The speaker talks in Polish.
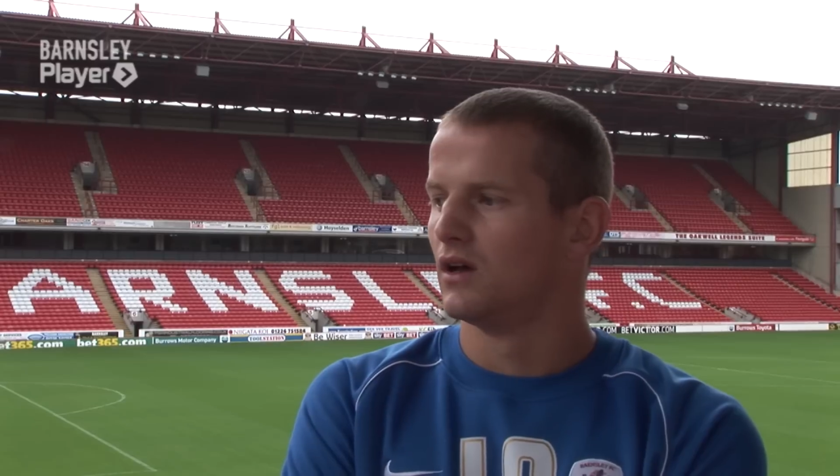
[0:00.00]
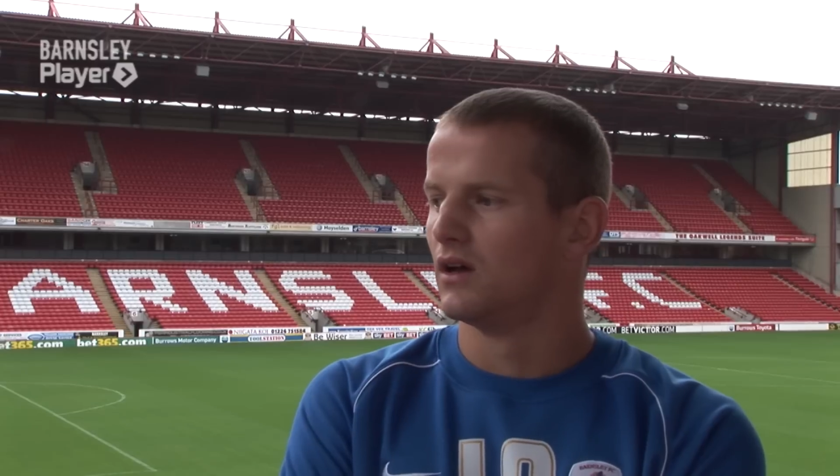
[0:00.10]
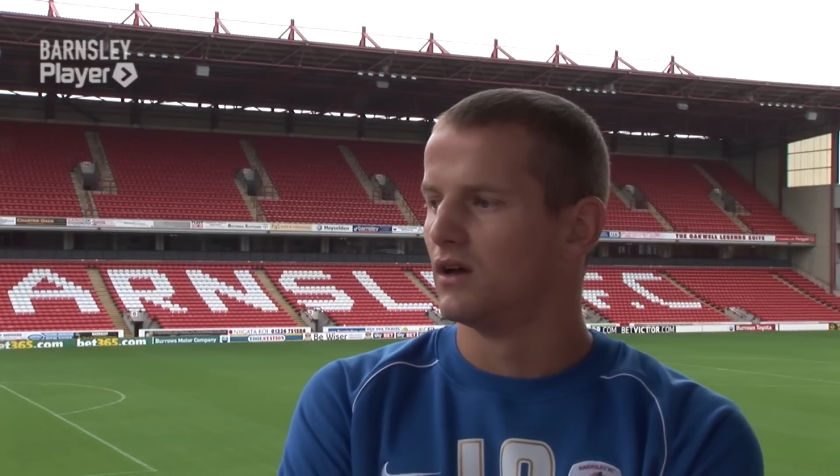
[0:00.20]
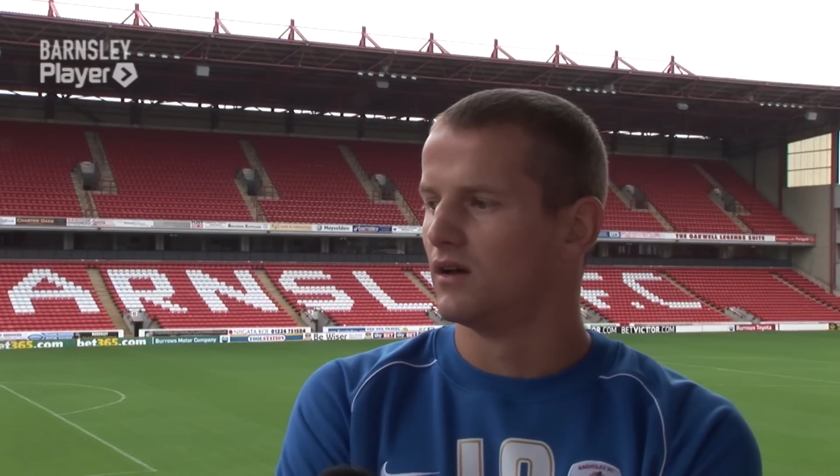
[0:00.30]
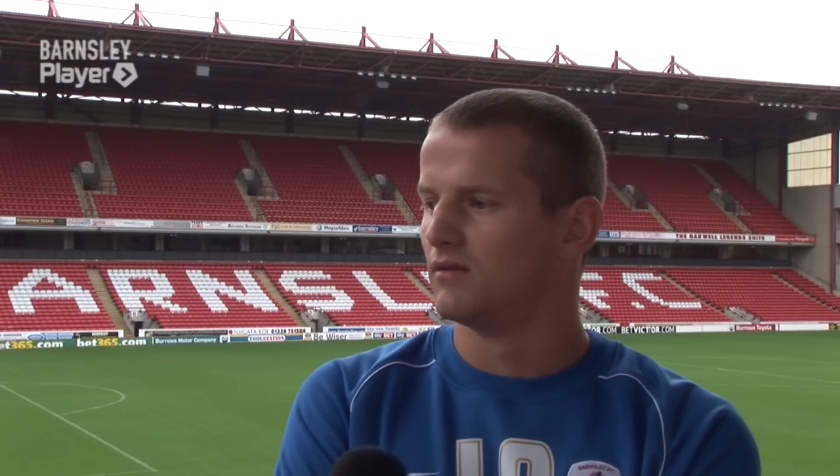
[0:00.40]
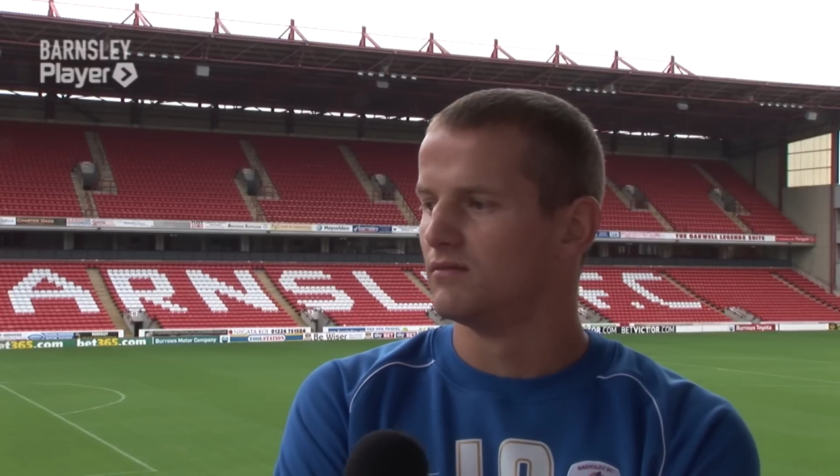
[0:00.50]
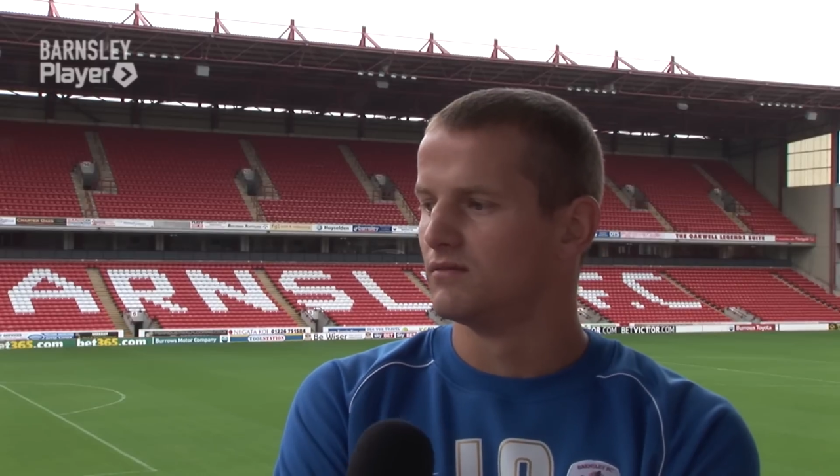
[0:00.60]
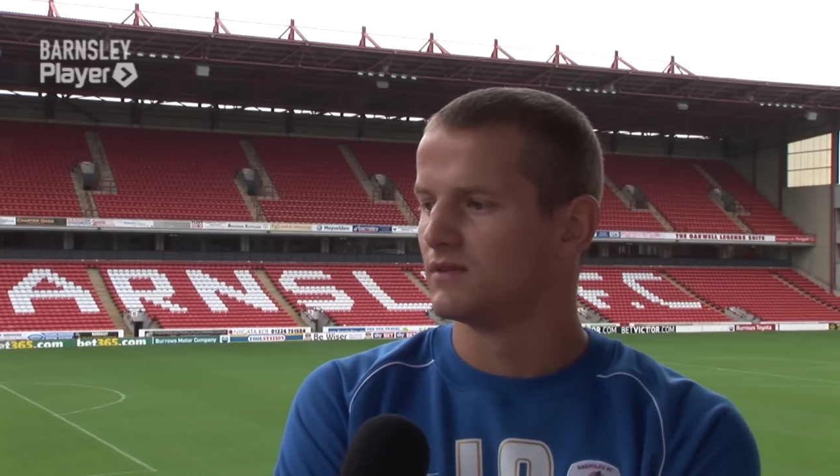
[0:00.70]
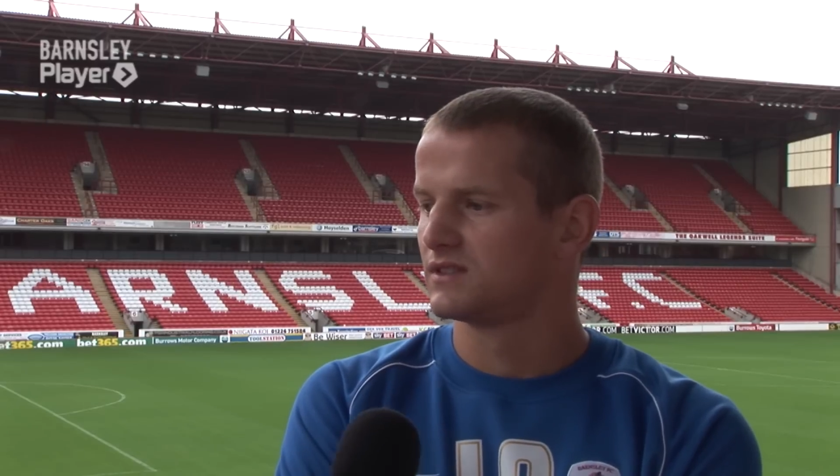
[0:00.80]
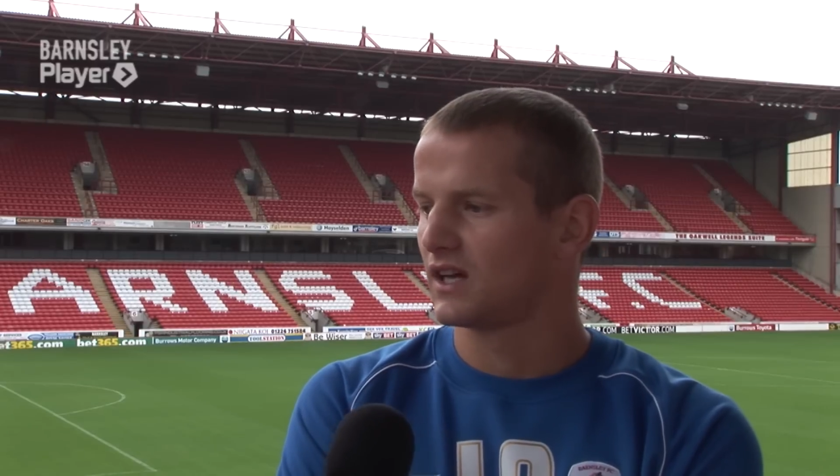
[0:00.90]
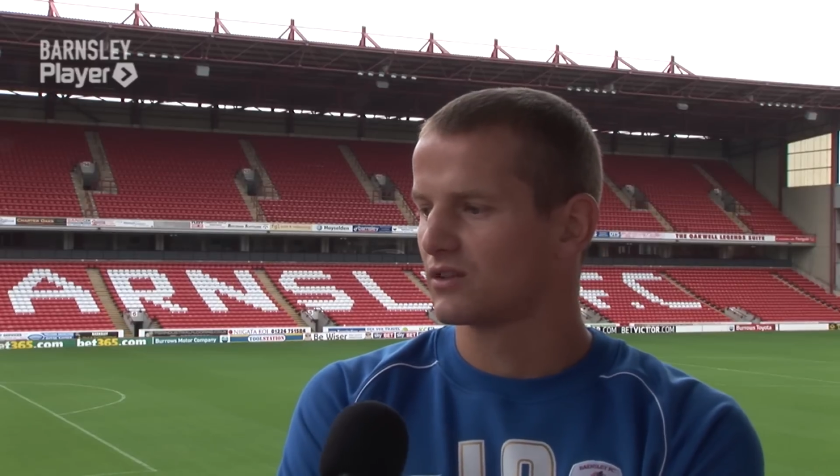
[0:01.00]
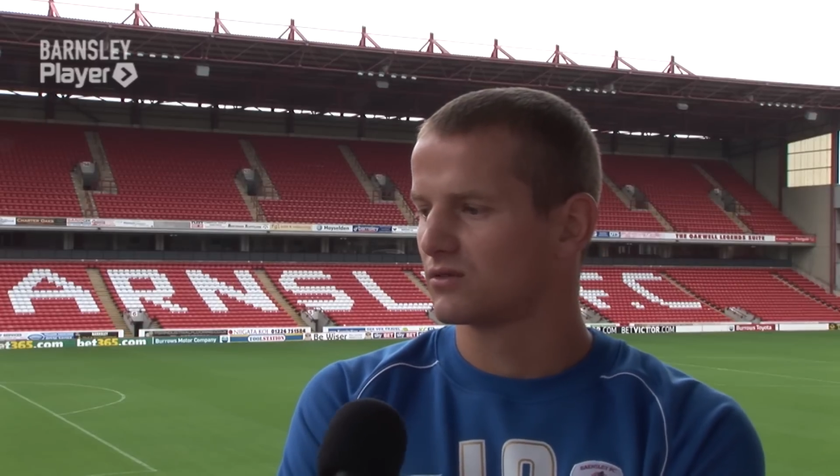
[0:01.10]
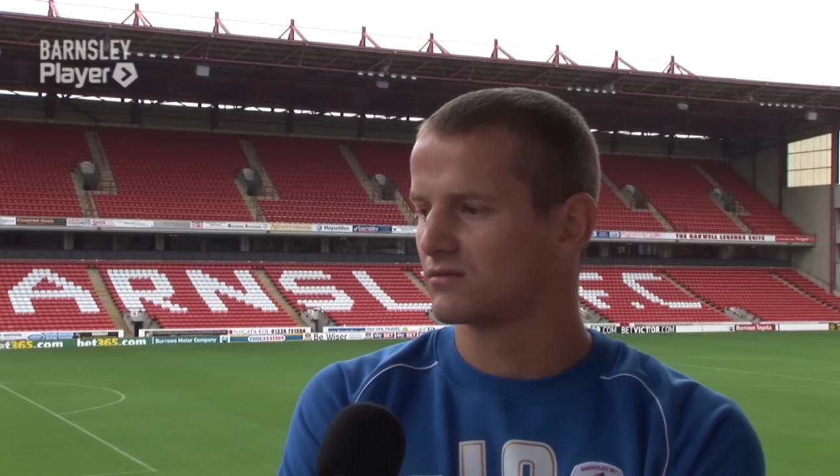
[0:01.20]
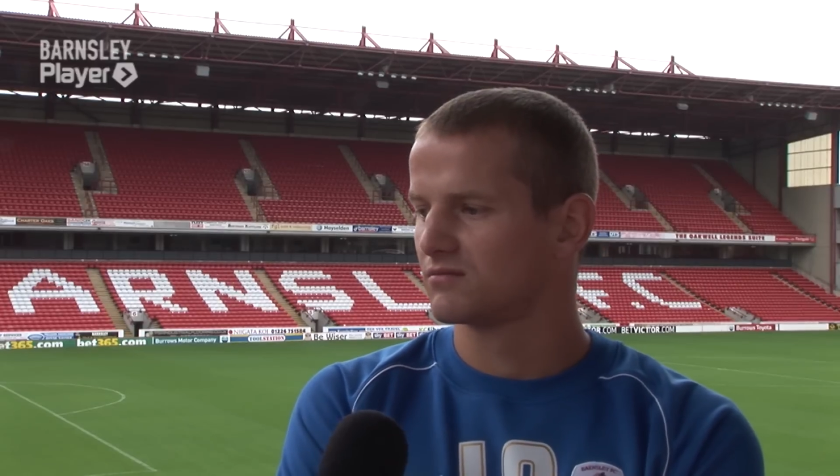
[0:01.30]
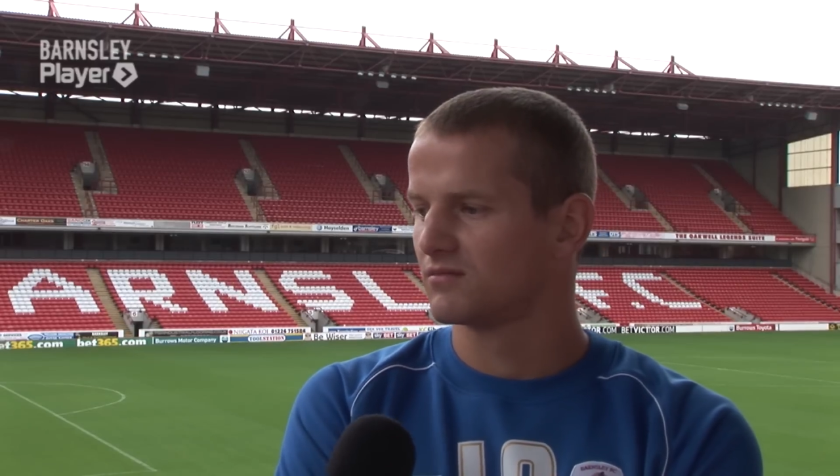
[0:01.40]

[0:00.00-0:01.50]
E, więc tak, no,